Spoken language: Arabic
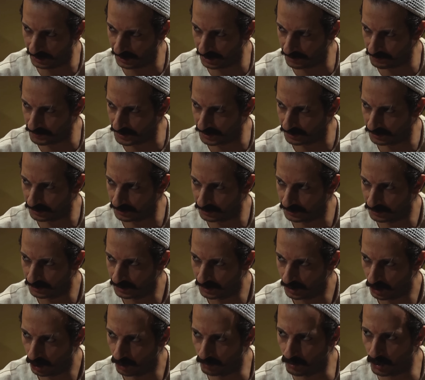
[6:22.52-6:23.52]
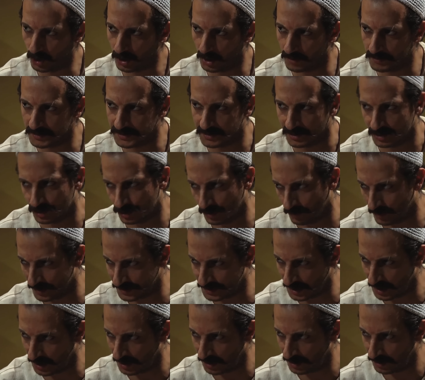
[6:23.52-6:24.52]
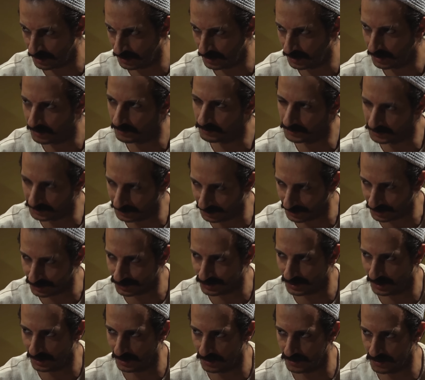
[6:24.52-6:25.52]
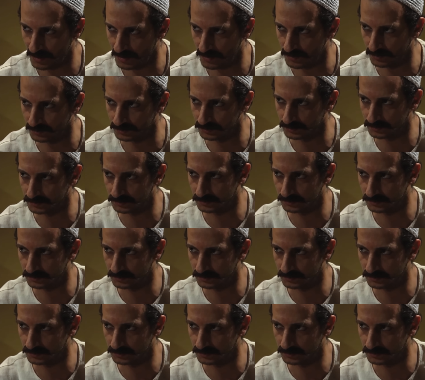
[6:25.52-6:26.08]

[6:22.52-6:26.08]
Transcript: الحرمة وبكرة بس تتجوزها بدي رجع لها إياهم